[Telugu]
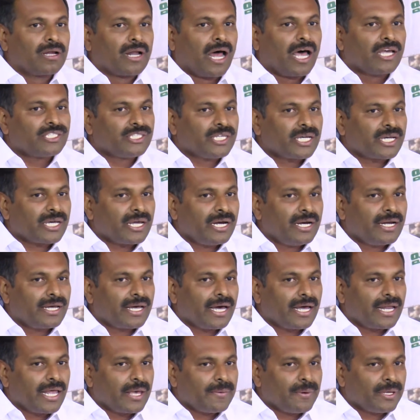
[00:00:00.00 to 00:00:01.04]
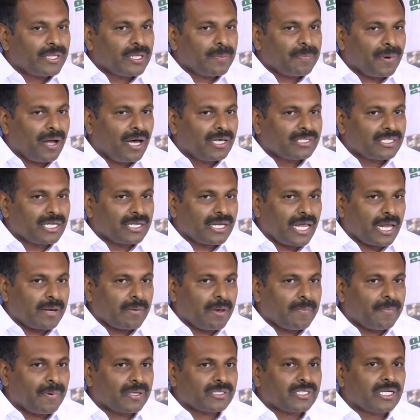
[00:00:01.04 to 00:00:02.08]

రాజశేఖర రెడ్డి గారు ఏవైతే ప్రాజెక్టులు ఎనభై